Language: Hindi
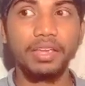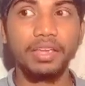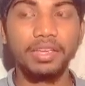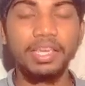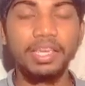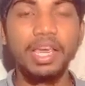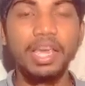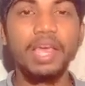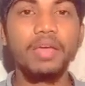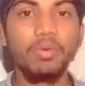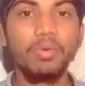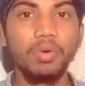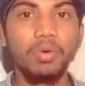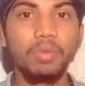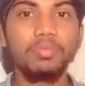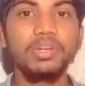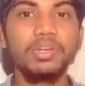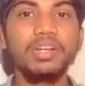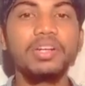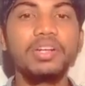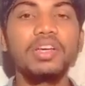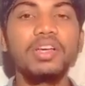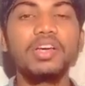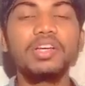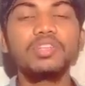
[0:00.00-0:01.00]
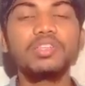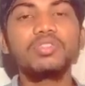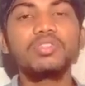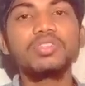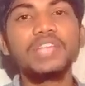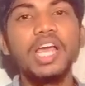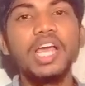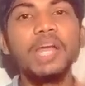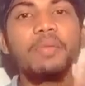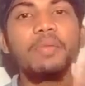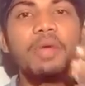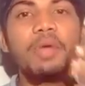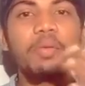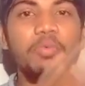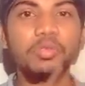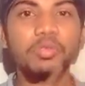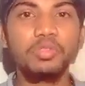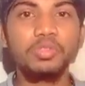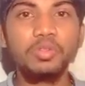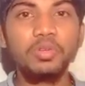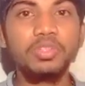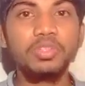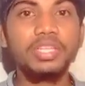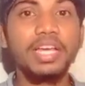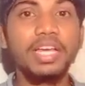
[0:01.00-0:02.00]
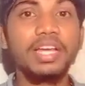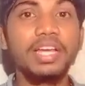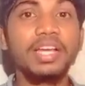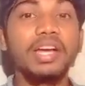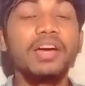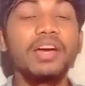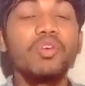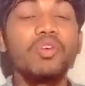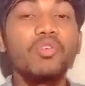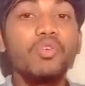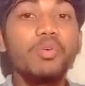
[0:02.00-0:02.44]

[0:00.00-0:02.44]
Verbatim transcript: क्या है वो अपडेट तो साइड में आपको शो हो जाएगा